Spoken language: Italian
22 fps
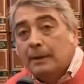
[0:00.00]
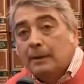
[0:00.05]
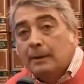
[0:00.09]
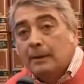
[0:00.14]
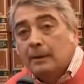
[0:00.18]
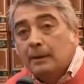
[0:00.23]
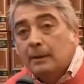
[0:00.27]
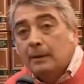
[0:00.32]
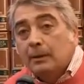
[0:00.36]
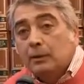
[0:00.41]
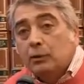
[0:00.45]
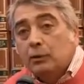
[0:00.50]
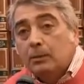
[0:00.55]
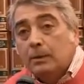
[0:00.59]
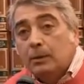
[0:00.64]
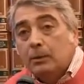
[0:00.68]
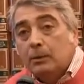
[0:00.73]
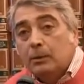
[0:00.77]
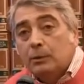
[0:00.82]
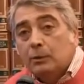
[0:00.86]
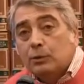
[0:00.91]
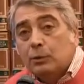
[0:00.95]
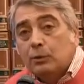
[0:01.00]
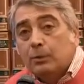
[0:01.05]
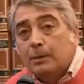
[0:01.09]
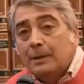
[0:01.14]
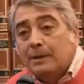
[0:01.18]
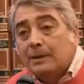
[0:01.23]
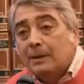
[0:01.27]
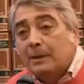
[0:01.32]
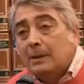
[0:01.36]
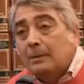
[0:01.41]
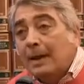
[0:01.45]
eh, insomma, di questo
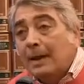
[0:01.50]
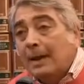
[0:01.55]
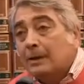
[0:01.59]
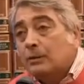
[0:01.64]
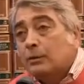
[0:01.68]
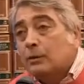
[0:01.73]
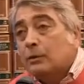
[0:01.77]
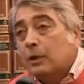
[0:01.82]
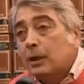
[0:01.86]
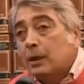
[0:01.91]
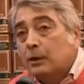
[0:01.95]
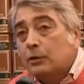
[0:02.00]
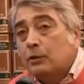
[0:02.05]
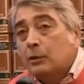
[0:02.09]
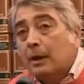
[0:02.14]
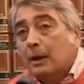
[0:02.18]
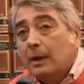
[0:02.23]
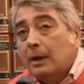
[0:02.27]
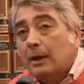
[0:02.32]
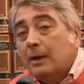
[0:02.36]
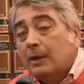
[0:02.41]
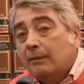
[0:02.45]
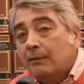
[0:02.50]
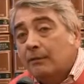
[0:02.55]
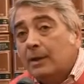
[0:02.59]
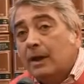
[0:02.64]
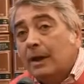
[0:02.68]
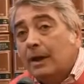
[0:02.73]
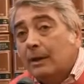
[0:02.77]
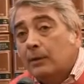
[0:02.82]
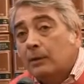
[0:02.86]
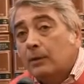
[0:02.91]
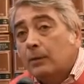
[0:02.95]
mese di marzo, sarà già
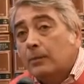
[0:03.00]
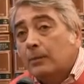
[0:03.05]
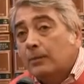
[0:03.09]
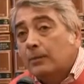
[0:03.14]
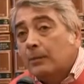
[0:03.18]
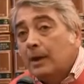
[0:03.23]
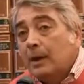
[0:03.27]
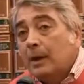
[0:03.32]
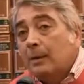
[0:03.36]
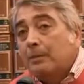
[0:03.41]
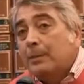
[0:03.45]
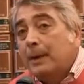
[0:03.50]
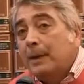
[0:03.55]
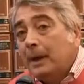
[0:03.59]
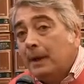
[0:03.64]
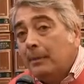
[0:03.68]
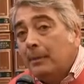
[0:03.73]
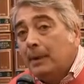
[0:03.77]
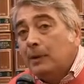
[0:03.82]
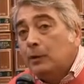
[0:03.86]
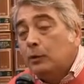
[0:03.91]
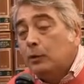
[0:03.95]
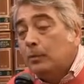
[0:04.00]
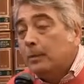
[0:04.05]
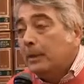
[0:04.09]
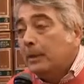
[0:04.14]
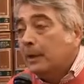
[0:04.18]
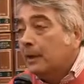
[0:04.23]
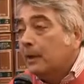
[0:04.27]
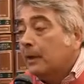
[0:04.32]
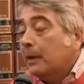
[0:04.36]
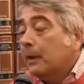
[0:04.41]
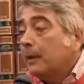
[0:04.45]
avviato il pagamento
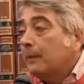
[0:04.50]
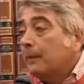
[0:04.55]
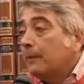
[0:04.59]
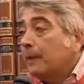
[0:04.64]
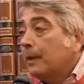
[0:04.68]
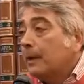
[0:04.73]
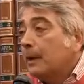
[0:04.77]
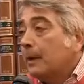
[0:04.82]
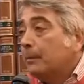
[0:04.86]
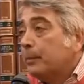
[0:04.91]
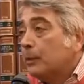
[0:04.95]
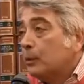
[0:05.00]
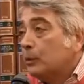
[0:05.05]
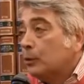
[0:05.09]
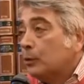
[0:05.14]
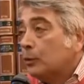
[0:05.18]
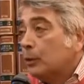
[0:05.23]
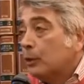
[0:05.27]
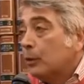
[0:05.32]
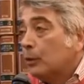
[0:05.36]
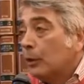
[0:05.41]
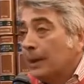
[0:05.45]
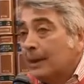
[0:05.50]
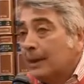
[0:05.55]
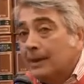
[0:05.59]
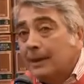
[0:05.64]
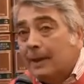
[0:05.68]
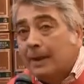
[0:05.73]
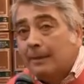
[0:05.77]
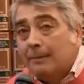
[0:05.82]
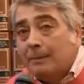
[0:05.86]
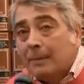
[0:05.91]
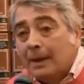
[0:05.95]
per eh, il pozzo in
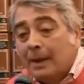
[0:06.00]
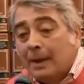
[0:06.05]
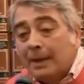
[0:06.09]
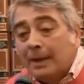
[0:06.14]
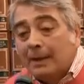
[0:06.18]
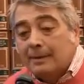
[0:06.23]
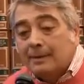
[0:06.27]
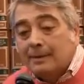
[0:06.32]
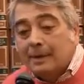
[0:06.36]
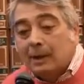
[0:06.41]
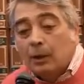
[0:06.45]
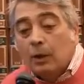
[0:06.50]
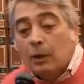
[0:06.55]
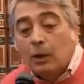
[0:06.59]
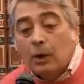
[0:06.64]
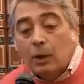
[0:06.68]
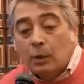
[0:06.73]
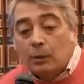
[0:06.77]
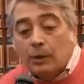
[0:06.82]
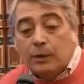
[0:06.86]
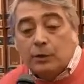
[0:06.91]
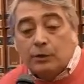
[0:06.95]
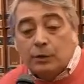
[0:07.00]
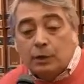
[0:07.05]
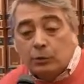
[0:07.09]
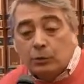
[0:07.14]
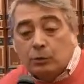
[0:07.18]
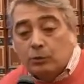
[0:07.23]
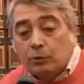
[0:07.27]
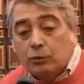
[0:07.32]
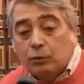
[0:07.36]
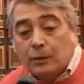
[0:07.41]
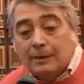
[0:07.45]
località Castello. Quindi c'è
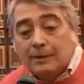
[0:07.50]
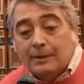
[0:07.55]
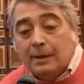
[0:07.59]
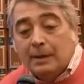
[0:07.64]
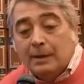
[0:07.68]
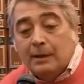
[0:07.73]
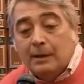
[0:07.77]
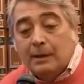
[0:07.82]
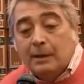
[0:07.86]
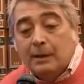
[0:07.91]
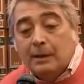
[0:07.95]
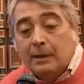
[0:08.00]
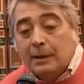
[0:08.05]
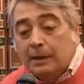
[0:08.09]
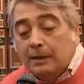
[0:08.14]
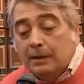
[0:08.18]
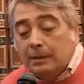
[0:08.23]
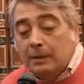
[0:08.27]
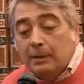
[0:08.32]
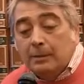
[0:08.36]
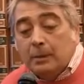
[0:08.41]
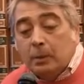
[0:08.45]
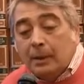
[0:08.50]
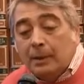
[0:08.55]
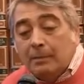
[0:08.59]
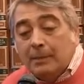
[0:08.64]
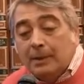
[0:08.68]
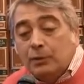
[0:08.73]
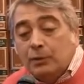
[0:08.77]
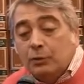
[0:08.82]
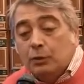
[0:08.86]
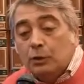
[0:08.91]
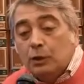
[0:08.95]
tutta una serie di, di
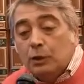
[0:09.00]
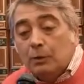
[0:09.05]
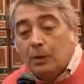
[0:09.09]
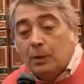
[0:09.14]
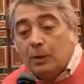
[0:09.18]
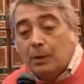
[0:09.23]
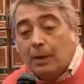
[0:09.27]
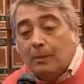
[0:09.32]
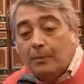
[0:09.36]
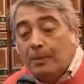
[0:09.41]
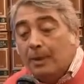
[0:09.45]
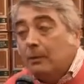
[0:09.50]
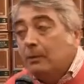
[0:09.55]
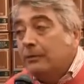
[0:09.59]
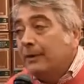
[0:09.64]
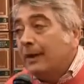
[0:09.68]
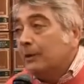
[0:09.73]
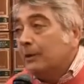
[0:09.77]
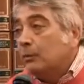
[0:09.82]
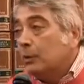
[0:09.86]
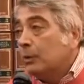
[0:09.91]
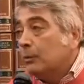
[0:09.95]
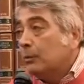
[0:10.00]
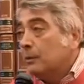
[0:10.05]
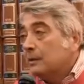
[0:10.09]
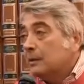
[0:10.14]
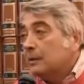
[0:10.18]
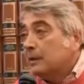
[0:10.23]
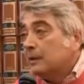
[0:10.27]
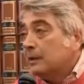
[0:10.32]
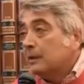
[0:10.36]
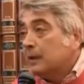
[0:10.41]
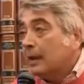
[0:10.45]
programmazioni di quello che abbiamo fatto in
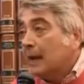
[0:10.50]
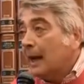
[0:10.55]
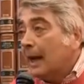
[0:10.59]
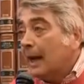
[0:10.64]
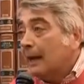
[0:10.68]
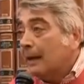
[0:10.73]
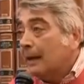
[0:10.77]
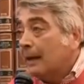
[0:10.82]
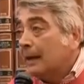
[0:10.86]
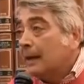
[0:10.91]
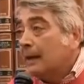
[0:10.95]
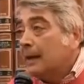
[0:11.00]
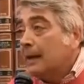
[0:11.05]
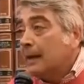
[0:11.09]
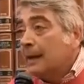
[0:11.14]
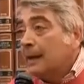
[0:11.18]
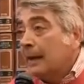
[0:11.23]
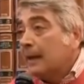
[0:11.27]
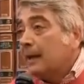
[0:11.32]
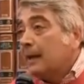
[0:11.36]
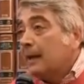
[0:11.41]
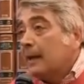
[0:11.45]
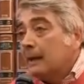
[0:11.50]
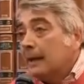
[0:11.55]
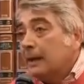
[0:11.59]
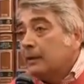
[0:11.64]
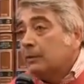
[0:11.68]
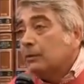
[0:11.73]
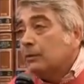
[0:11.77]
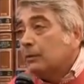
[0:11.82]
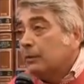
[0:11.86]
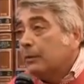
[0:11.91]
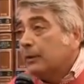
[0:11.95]
questi tre anni e che
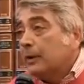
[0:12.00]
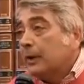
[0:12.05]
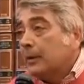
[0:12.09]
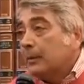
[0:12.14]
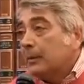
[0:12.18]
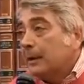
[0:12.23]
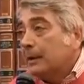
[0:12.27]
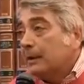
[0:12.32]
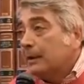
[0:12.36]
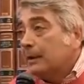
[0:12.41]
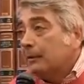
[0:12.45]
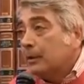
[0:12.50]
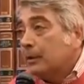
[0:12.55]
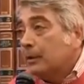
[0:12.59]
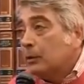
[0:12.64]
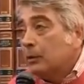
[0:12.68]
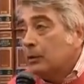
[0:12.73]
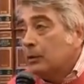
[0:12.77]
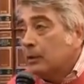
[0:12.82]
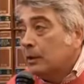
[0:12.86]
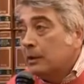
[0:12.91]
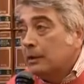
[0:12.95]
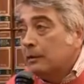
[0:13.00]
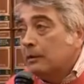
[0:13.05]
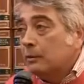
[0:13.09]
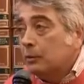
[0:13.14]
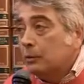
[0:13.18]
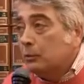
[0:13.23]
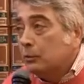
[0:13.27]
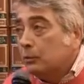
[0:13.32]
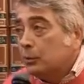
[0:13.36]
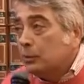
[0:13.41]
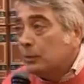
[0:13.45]
adesso finalmente vedono l'inizio
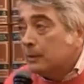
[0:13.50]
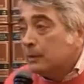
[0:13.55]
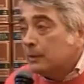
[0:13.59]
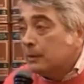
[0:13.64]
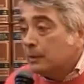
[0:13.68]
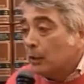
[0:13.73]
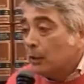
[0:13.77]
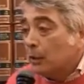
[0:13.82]
di tutte queste